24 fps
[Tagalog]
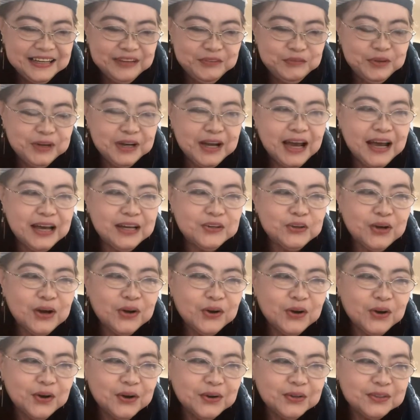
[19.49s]
Mag-ano
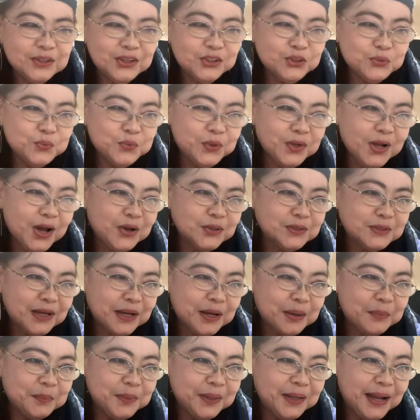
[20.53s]
ako. Dito muna ako sa
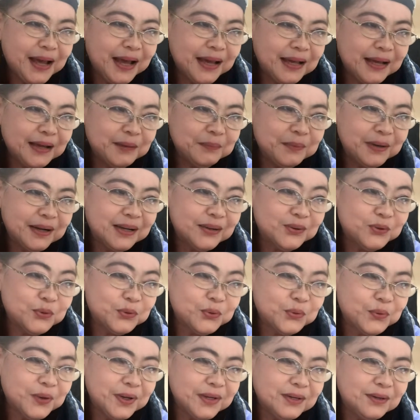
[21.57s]
kabila.
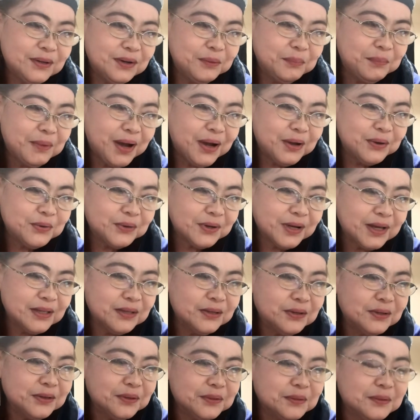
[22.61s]
Magkukuan no, bago
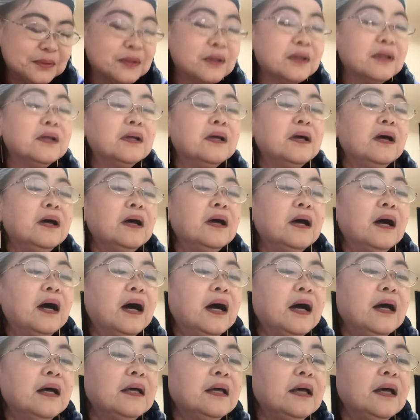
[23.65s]
kayo.
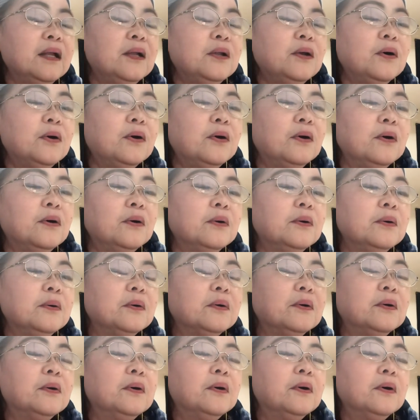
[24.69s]
Ay, hello.
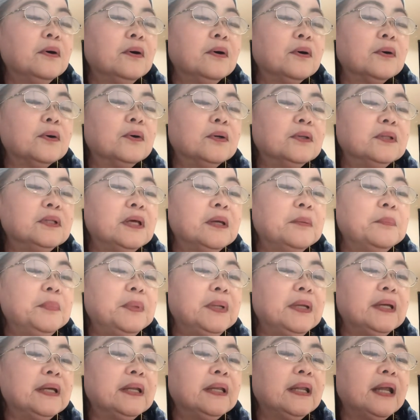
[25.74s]
Good
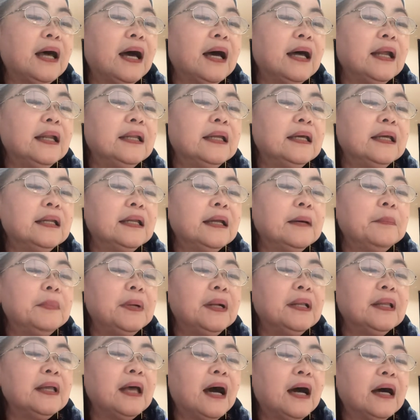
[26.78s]
evening na. Lina
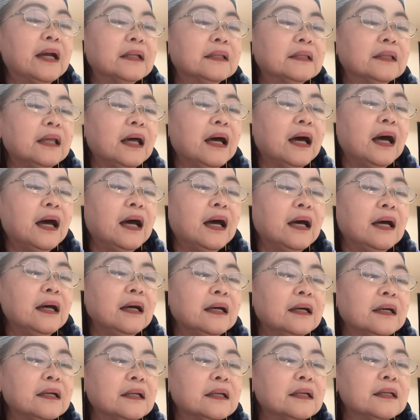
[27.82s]
Bellarta.
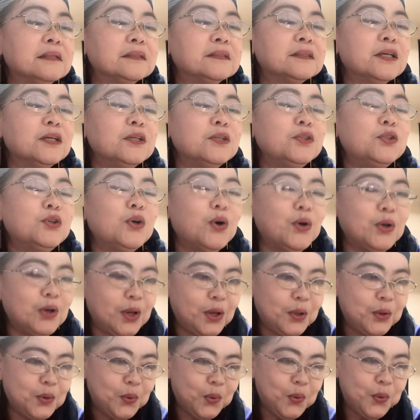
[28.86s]
Christine Joy.
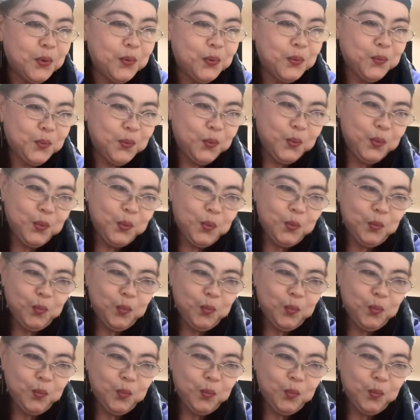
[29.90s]
Hello. Oh.